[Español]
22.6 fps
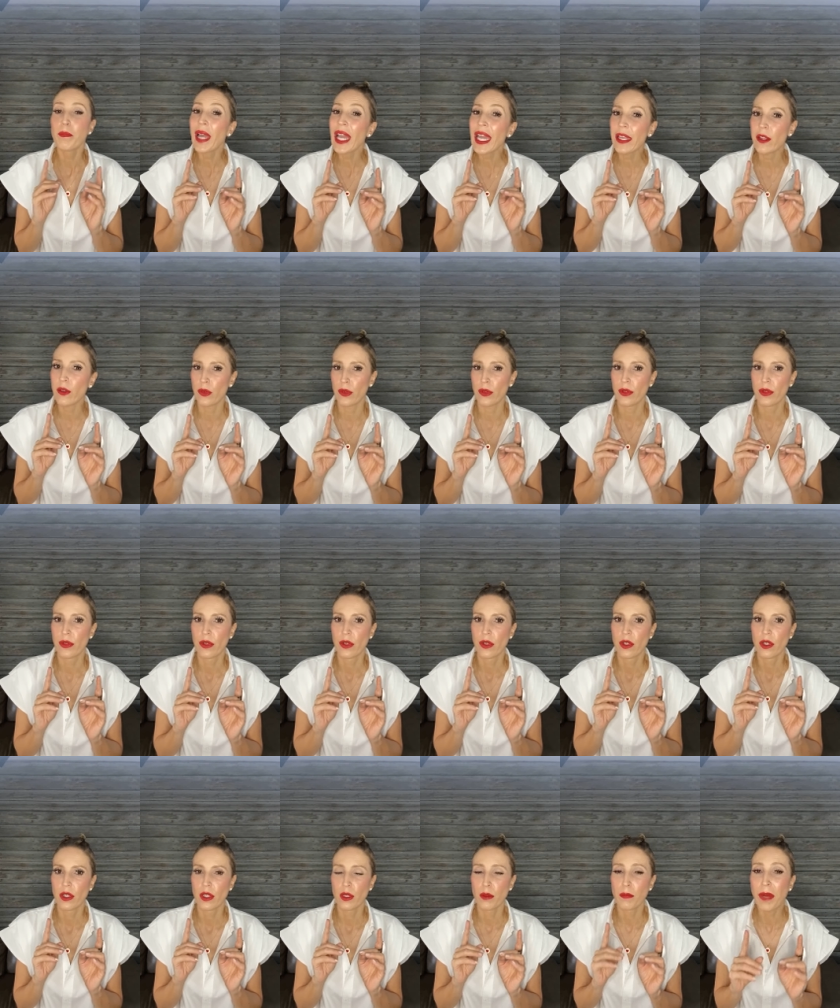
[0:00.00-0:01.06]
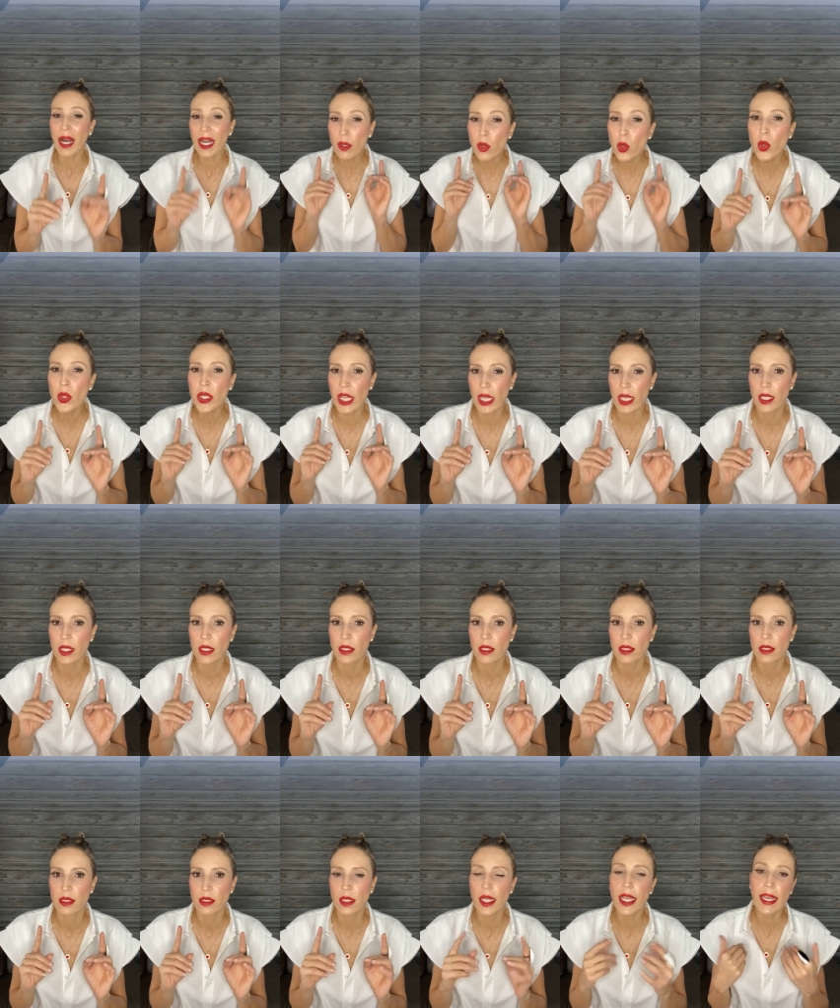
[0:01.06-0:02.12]
Pero, vacuna,
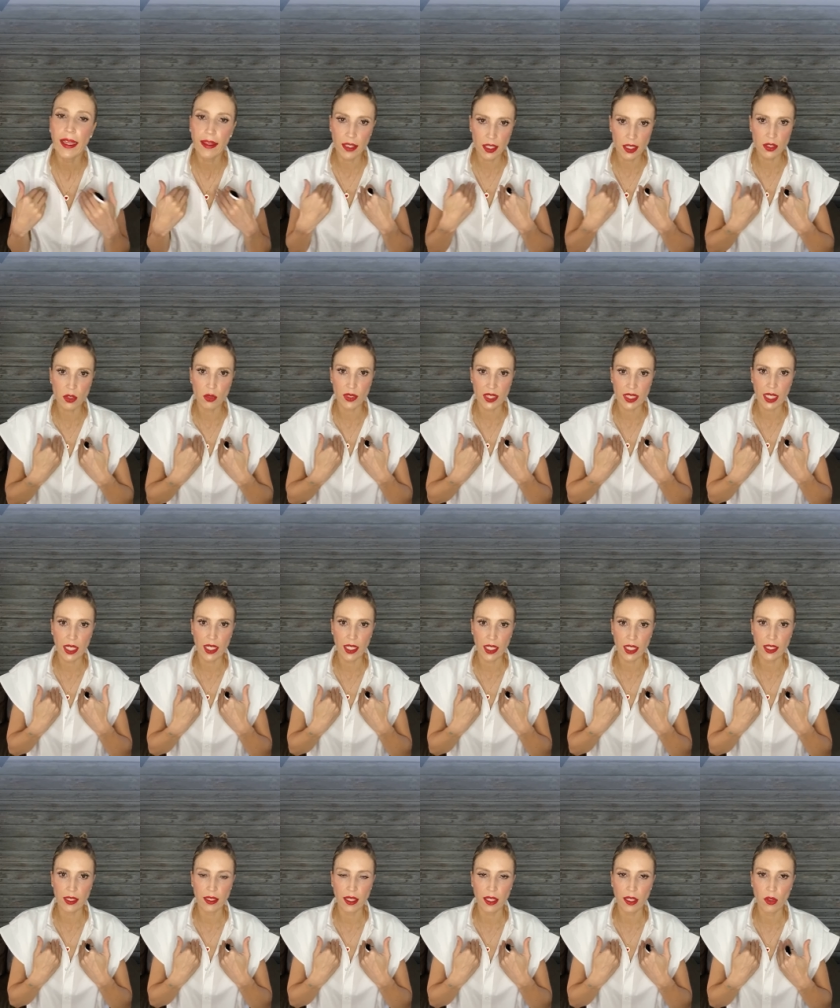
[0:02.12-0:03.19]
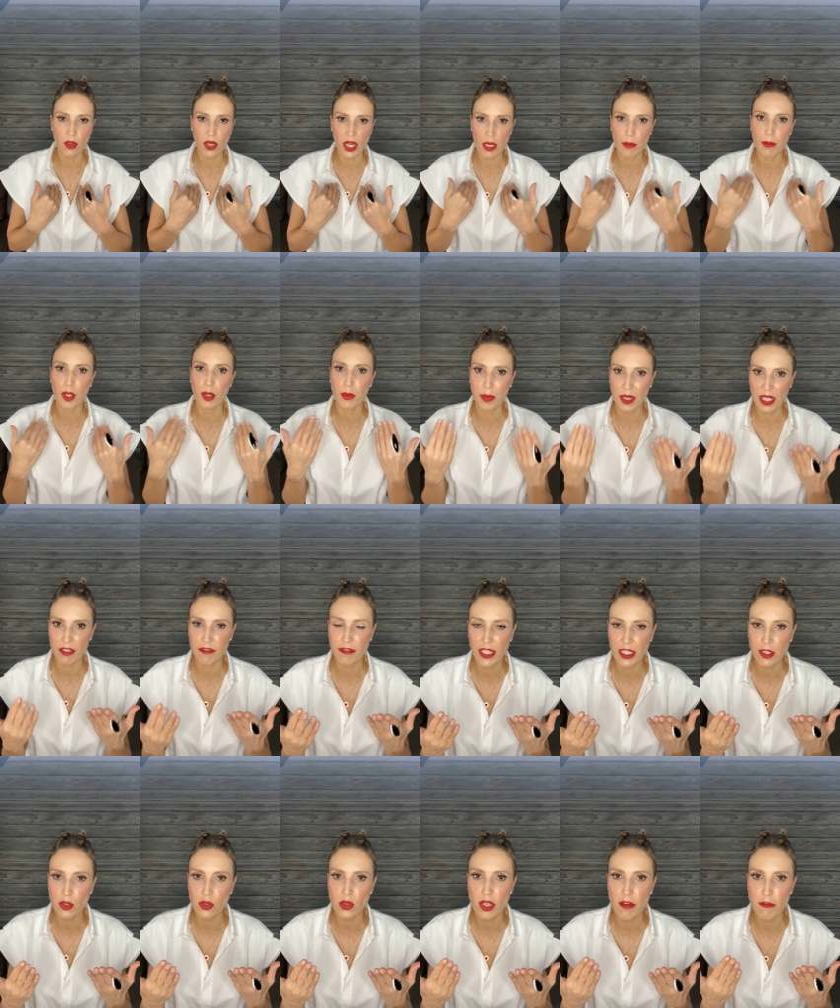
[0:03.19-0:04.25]
Edis, nuestra gerente del hogar, pero para
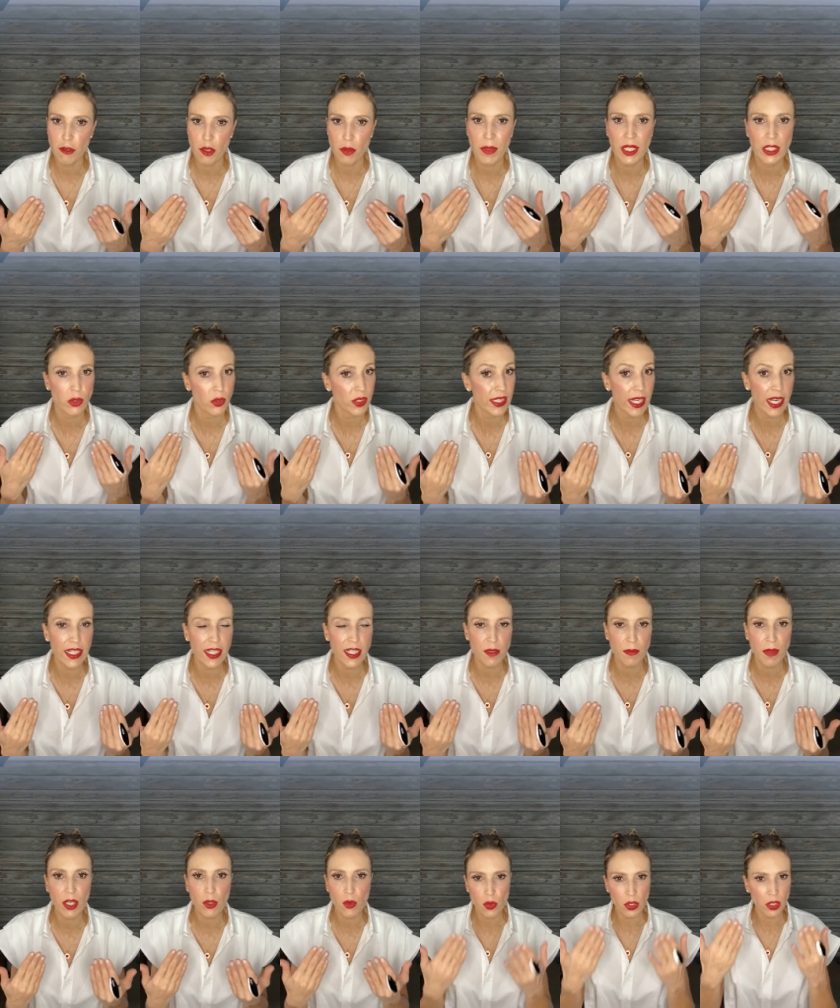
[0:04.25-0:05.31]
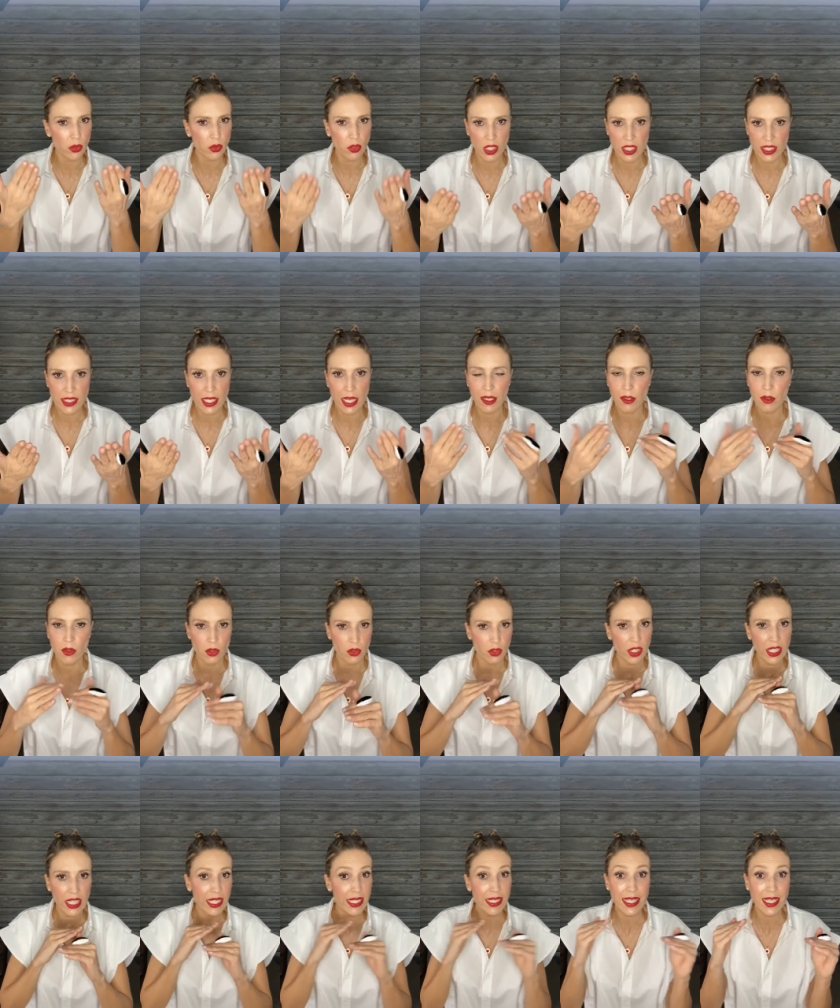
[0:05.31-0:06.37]
efectos del formato es alias vacuna, ustedes ya la
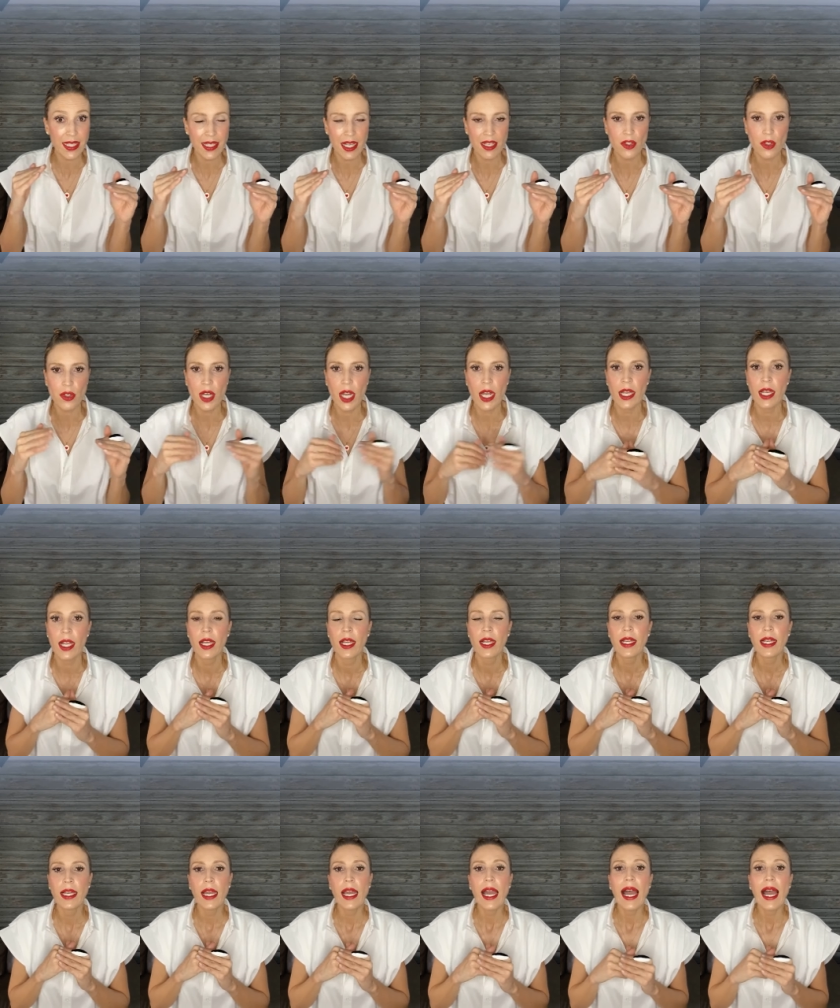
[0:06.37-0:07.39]
conocen que es sensacional